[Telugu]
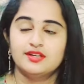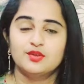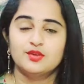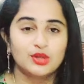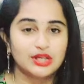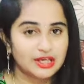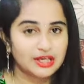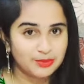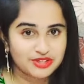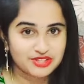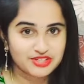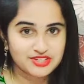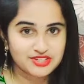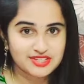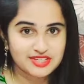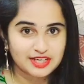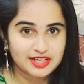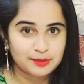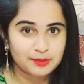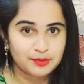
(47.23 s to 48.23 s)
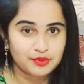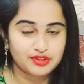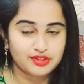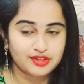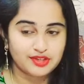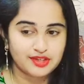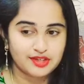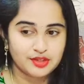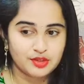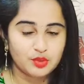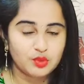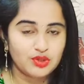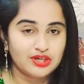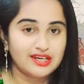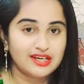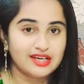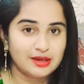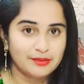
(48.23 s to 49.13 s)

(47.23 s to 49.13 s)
కొలాబరేషన్స్ తగ్గిపోతాయి ఓన్లీ